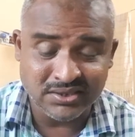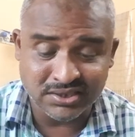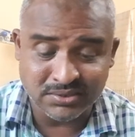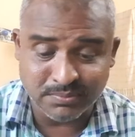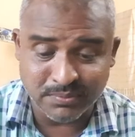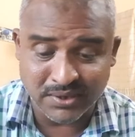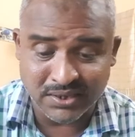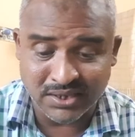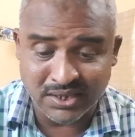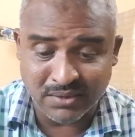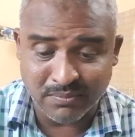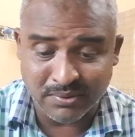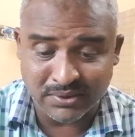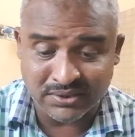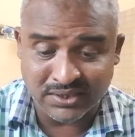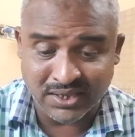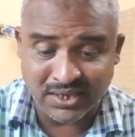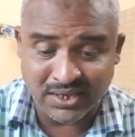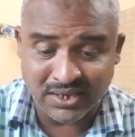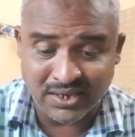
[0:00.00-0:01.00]
जिसमें ये
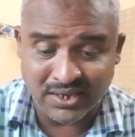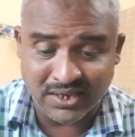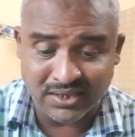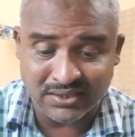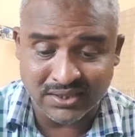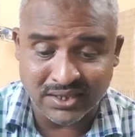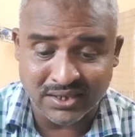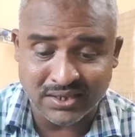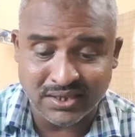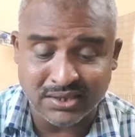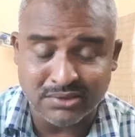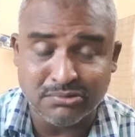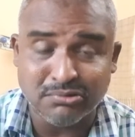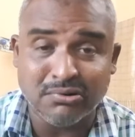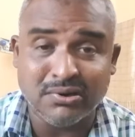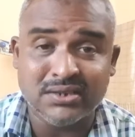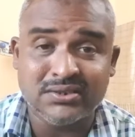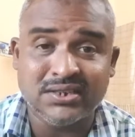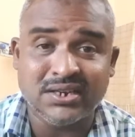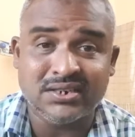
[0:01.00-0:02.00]
बताया गया था कि
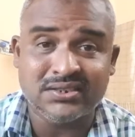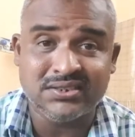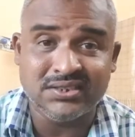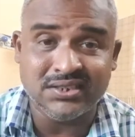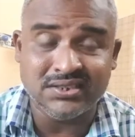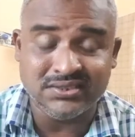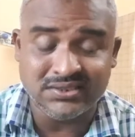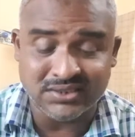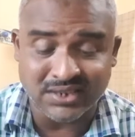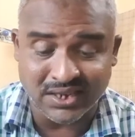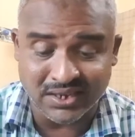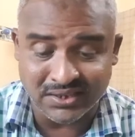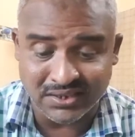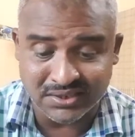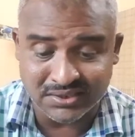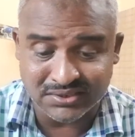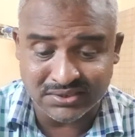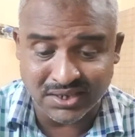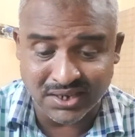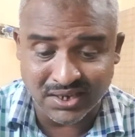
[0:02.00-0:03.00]
दो
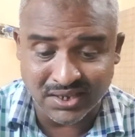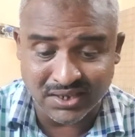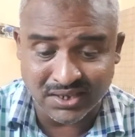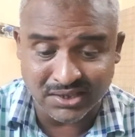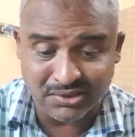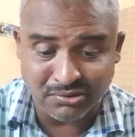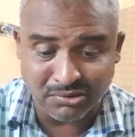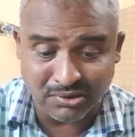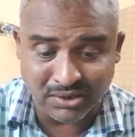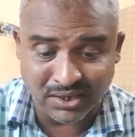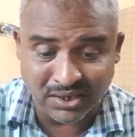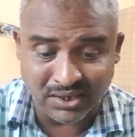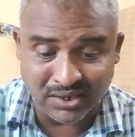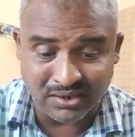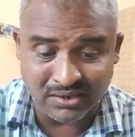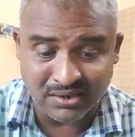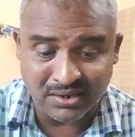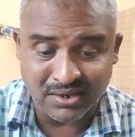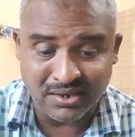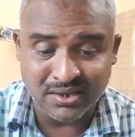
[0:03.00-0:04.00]
चाइनीज स्टडी के
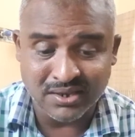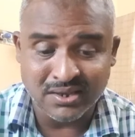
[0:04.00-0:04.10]
दौरान